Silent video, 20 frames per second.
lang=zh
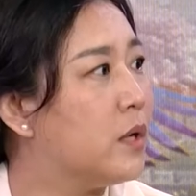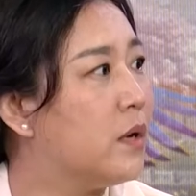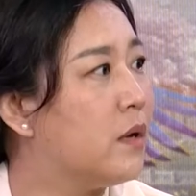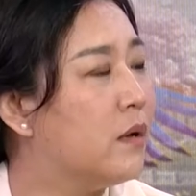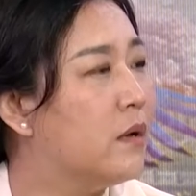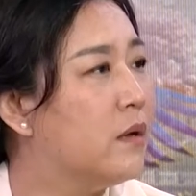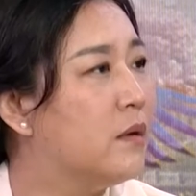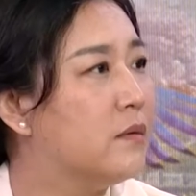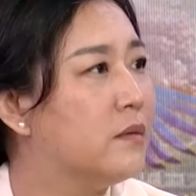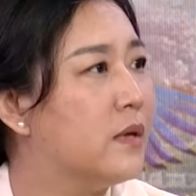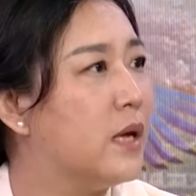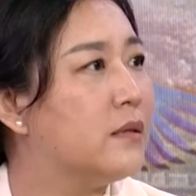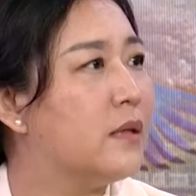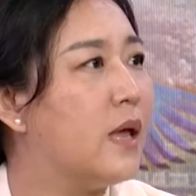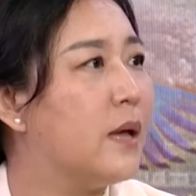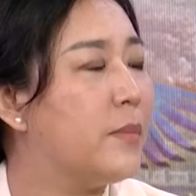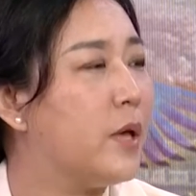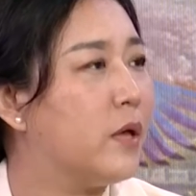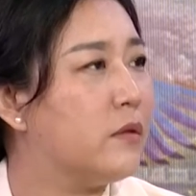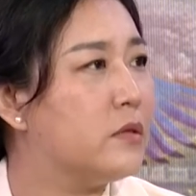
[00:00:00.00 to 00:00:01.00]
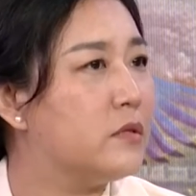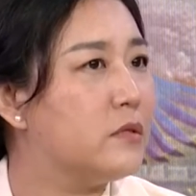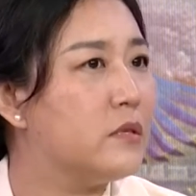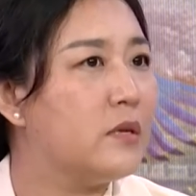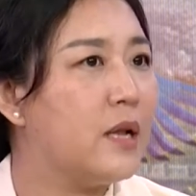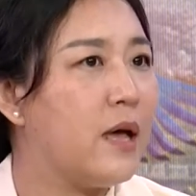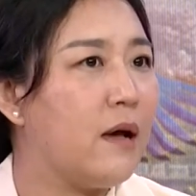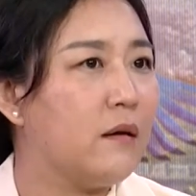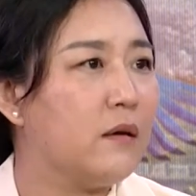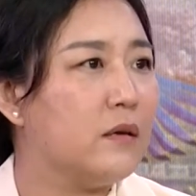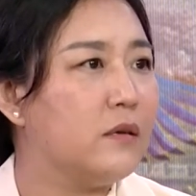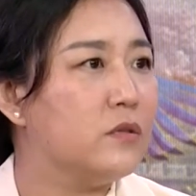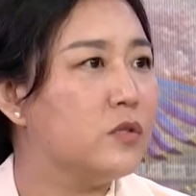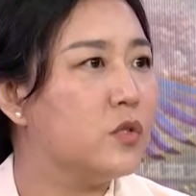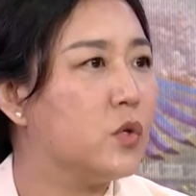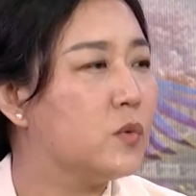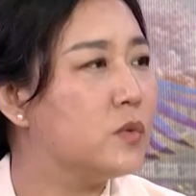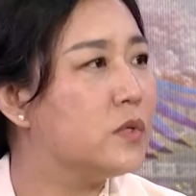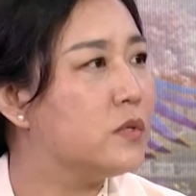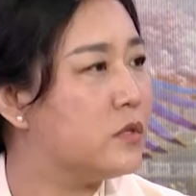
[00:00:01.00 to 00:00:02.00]
的，它代表的是两个人
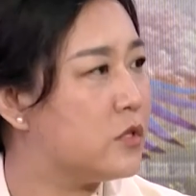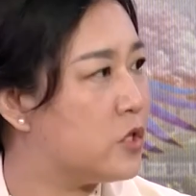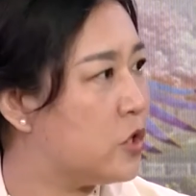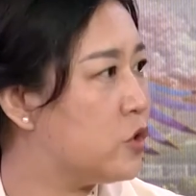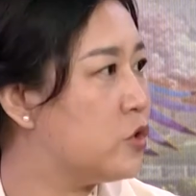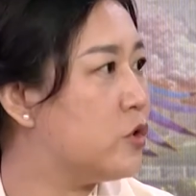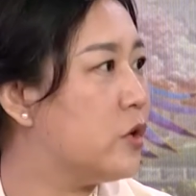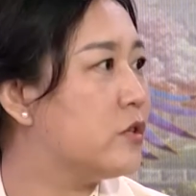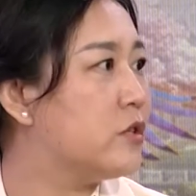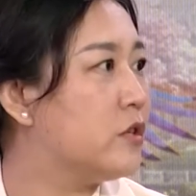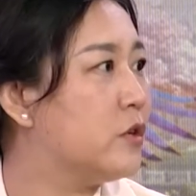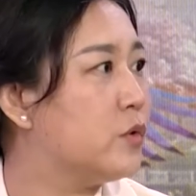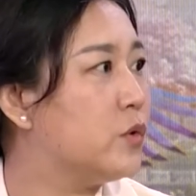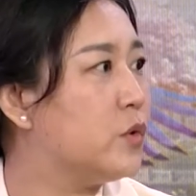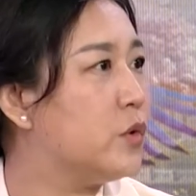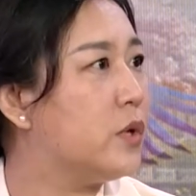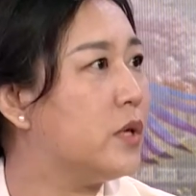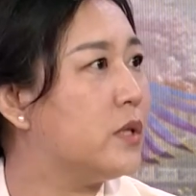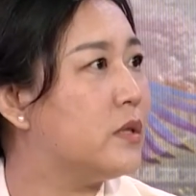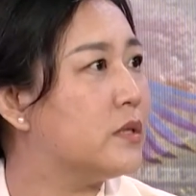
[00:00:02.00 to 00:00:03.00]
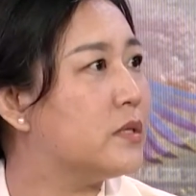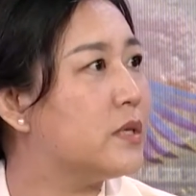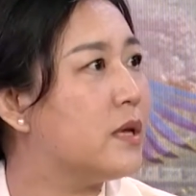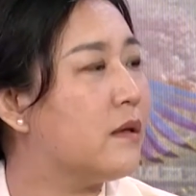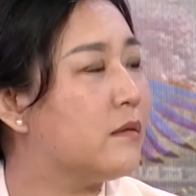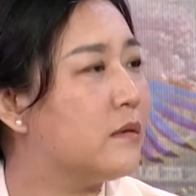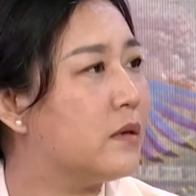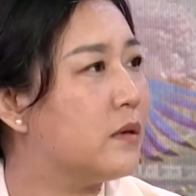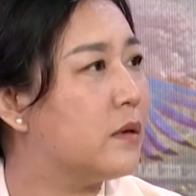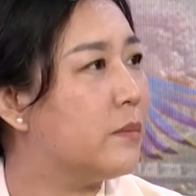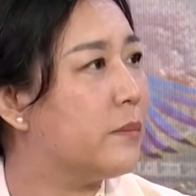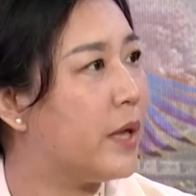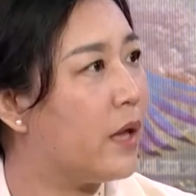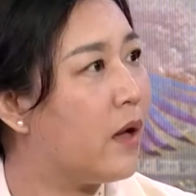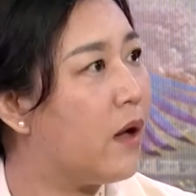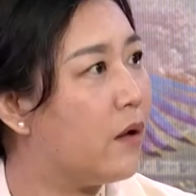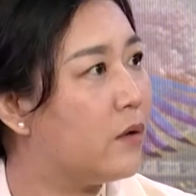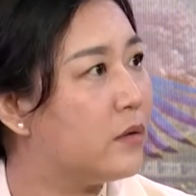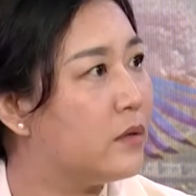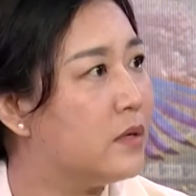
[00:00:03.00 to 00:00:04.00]
从此成双成对的这样的一个美
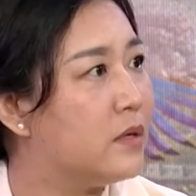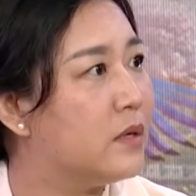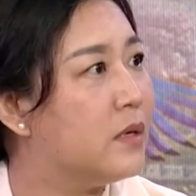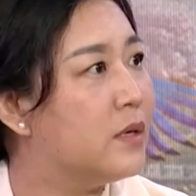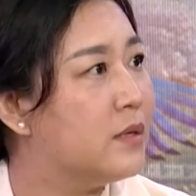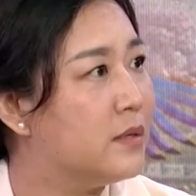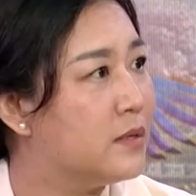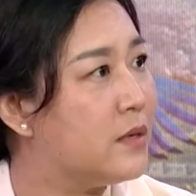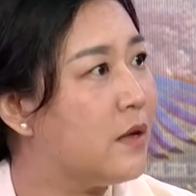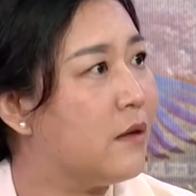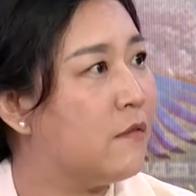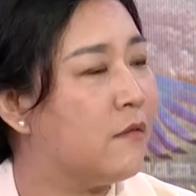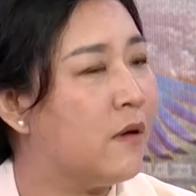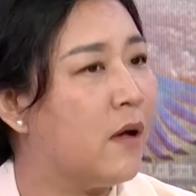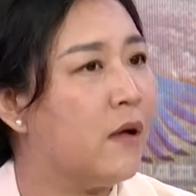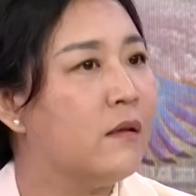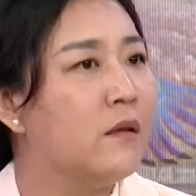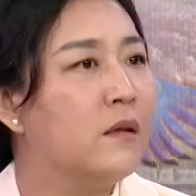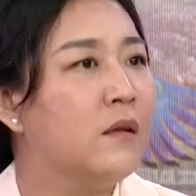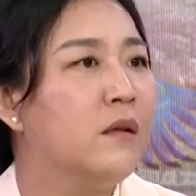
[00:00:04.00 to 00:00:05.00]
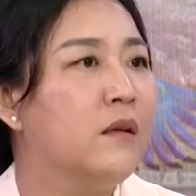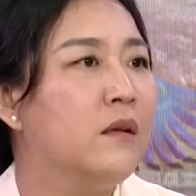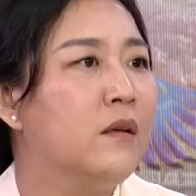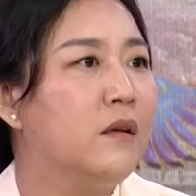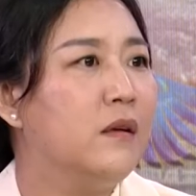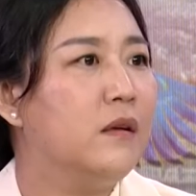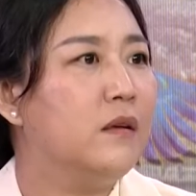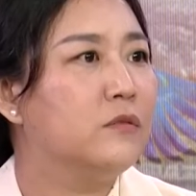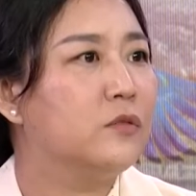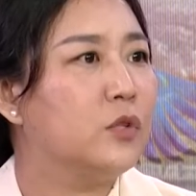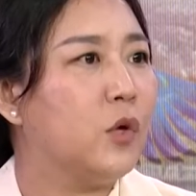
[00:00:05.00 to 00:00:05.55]
好的向往。